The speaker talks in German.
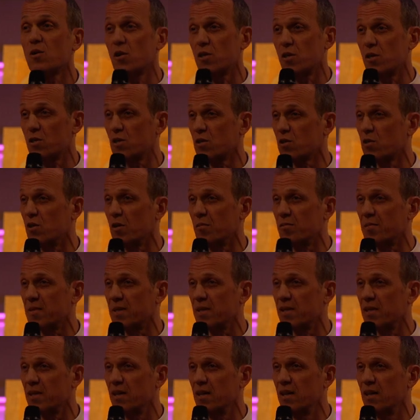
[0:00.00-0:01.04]
Gottes
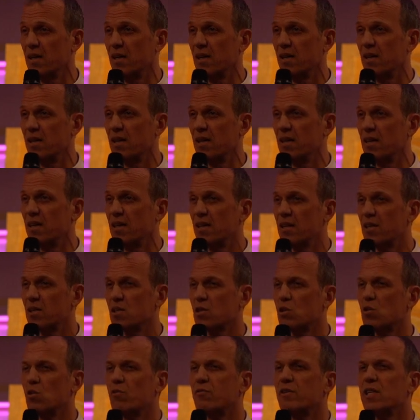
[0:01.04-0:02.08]
kommt.
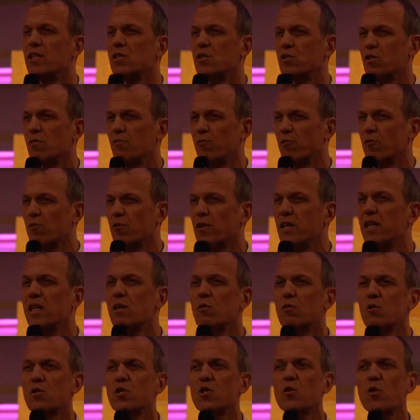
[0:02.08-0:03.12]
So wie die Symphonie
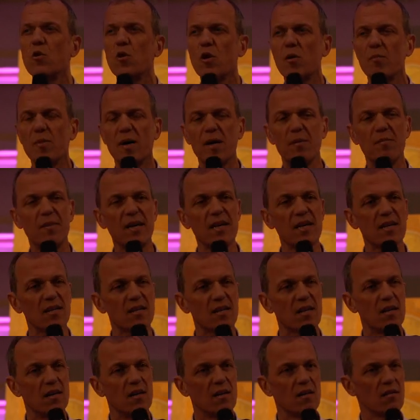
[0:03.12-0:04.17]
uns hörbar macht,
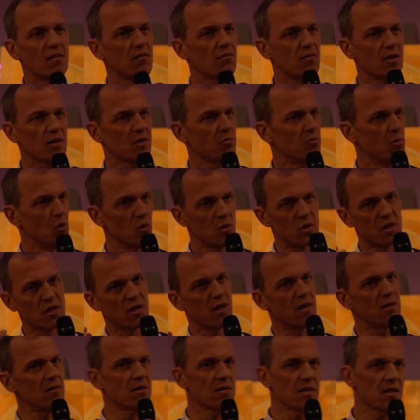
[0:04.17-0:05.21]
was
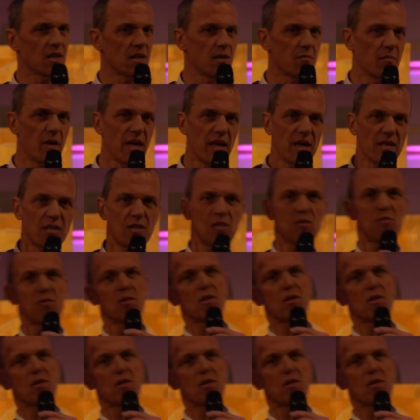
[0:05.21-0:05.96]
Mozart in seinem Herzen